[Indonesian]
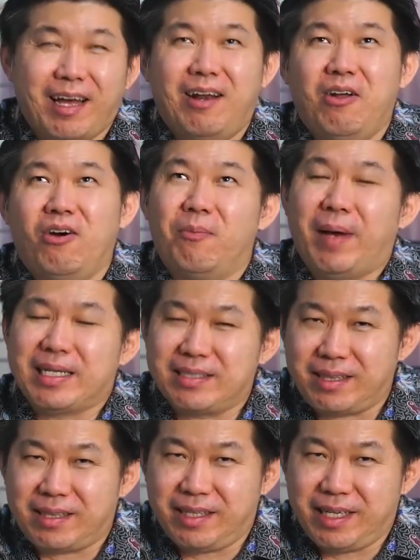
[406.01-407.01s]
Kalau
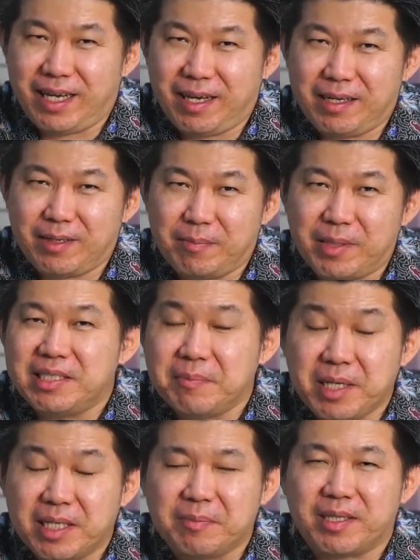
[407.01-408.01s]
macet ya
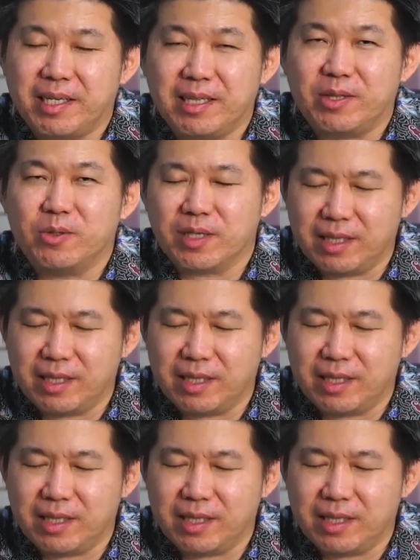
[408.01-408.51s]
prinsipnya seperti itu.